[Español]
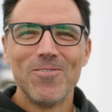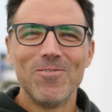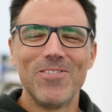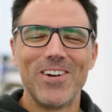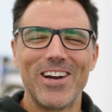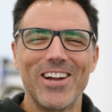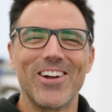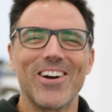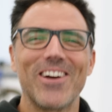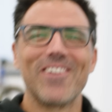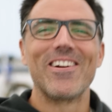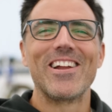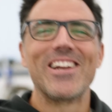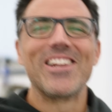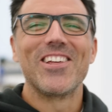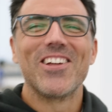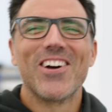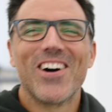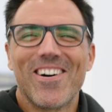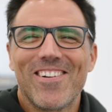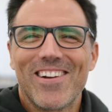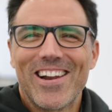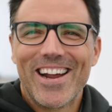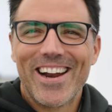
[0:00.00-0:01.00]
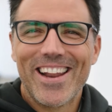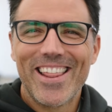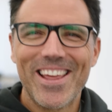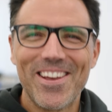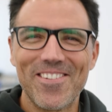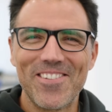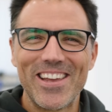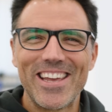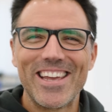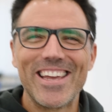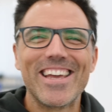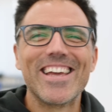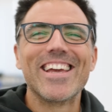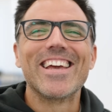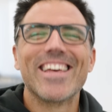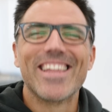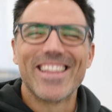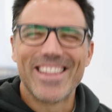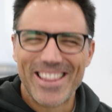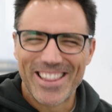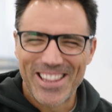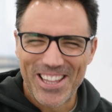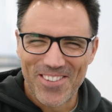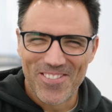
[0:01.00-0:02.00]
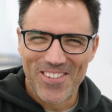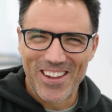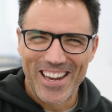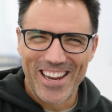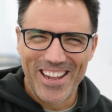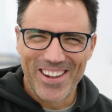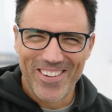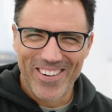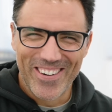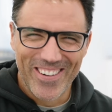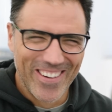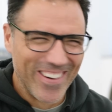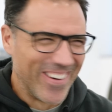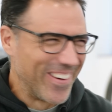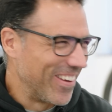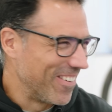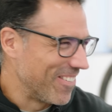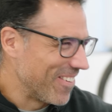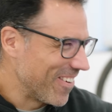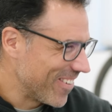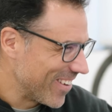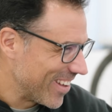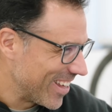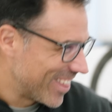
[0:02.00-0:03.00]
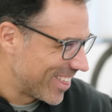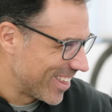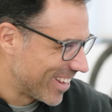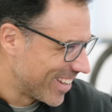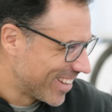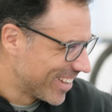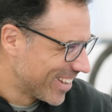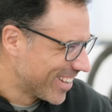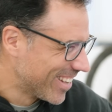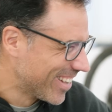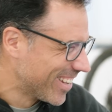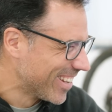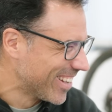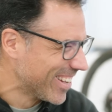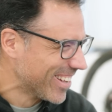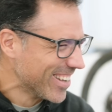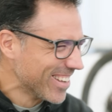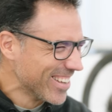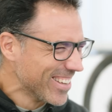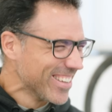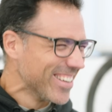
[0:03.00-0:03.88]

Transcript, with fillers: pero, he venido a hablar de mi, de mi libro, de mi bici.